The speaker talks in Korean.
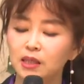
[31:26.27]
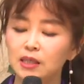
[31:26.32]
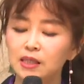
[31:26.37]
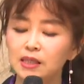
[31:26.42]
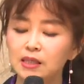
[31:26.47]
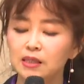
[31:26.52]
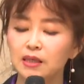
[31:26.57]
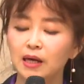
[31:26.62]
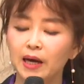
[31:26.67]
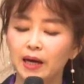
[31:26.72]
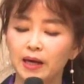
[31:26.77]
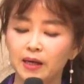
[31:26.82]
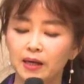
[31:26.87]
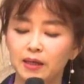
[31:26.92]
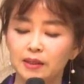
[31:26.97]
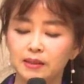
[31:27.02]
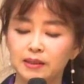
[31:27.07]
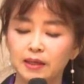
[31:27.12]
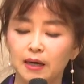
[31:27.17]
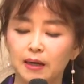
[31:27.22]

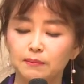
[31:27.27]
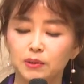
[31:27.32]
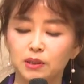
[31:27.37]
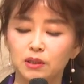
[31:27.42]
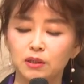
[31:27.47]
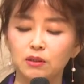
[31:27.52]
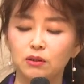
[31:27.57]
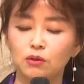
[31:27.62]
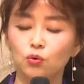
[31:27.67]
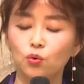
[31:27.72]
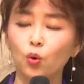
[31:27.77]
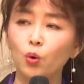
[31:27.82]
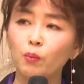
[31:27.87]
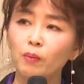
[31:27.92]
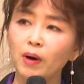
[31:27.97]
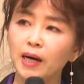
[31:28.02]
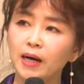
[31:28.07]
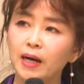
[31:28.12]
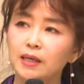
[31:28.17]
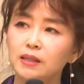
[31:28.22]
이스라엘 사람들은
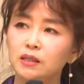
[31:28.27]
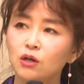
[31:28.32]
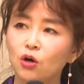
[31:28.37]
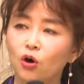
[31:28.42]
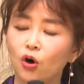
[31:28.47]
로마라는